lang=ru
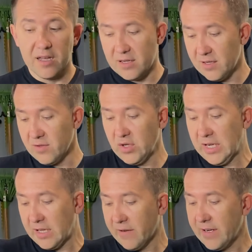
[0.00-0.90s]
А, но, ну,
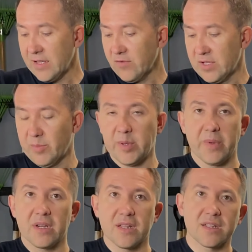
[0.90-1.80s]
как я говорил, вот,
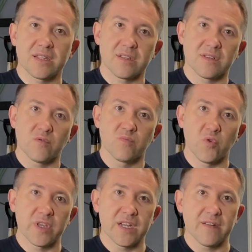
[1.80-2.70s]
например, над, э, у
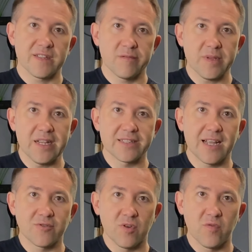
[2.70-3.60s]
многих автомобилей
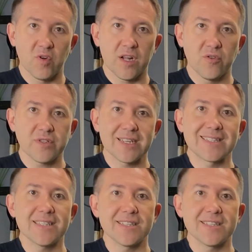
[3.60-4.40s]
над рулевой колонкой здесь